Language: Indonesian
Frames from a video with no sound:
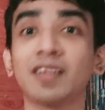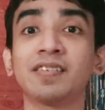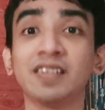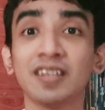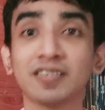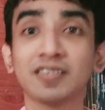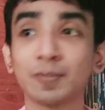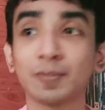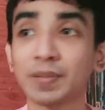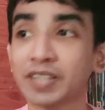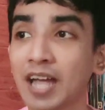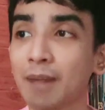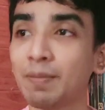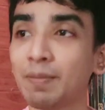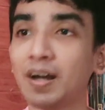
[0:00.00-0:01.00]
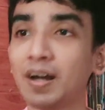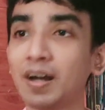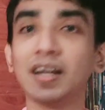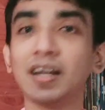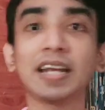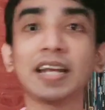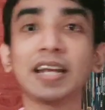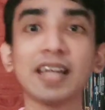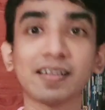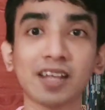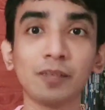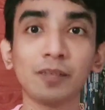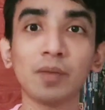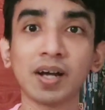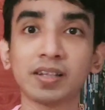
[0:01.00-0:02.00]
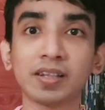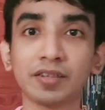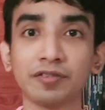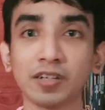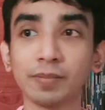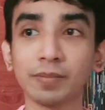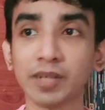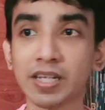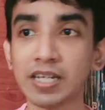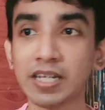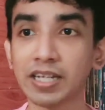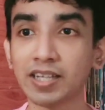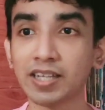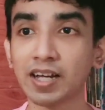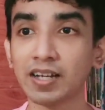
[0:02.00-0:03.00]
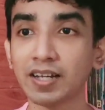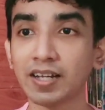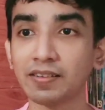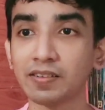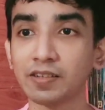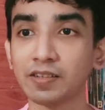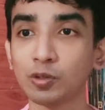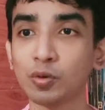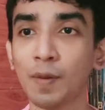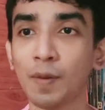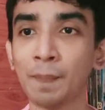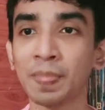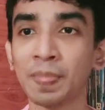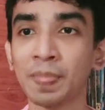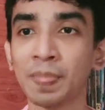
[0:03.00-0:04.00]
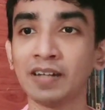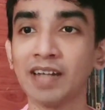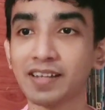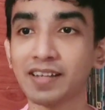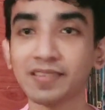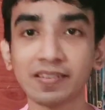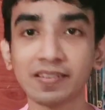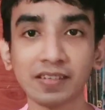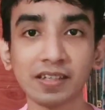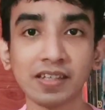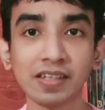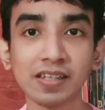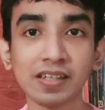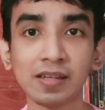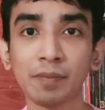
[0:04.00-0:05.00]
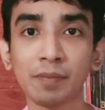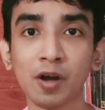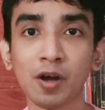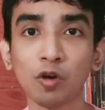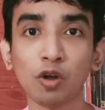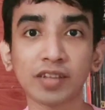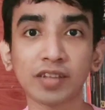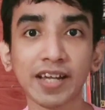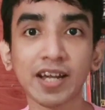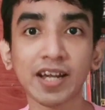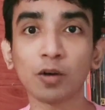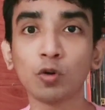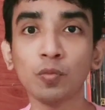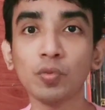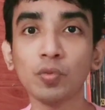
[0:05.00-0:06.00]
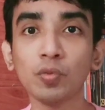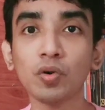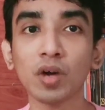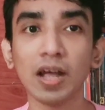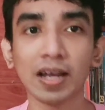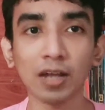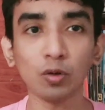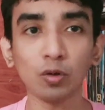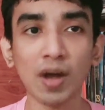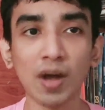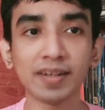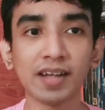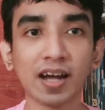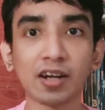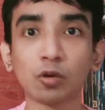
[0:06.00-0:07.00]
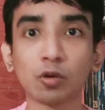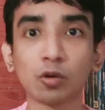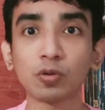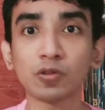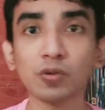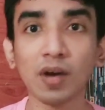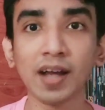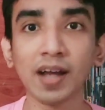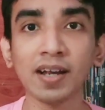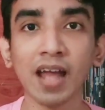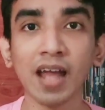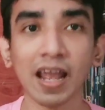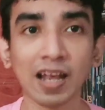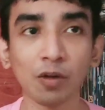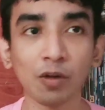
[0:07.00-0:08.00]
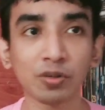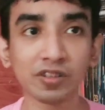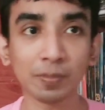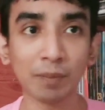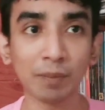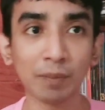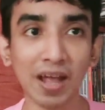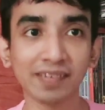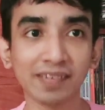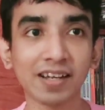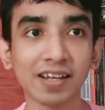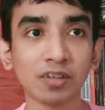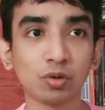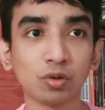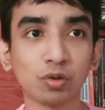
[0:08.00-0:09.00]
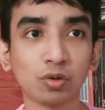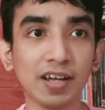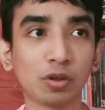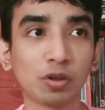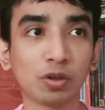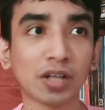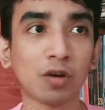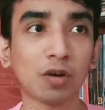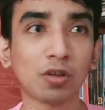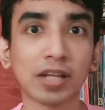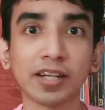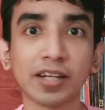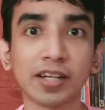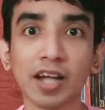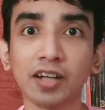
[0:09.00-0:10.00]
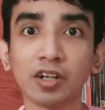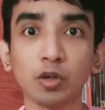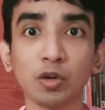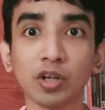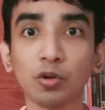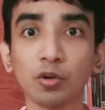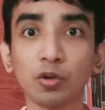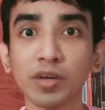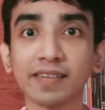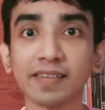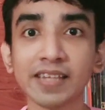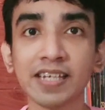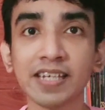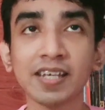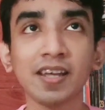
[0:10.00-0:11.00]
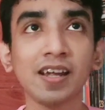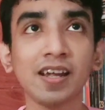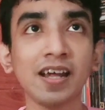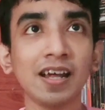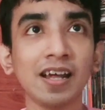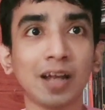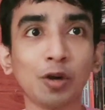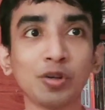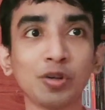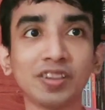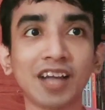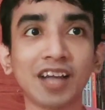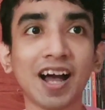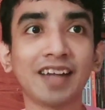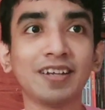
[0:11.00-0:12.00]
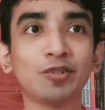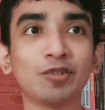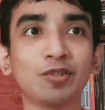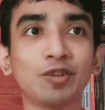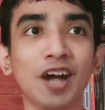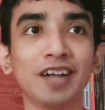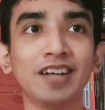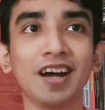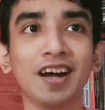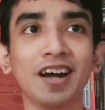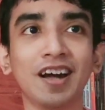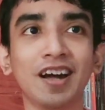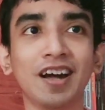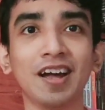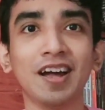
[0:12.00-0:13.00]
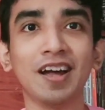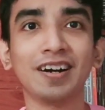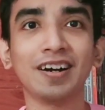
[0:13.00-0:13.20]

esensinya seperti apa kelihatan banget di film ini kita ngelihat di situ dari sisi kota yang kumuh, lalu ada kerusuhan, lalu di sebelah sana juga ada kota-kota dengan gedung-gedung yang tinggi, lalu di tengahnya juga ada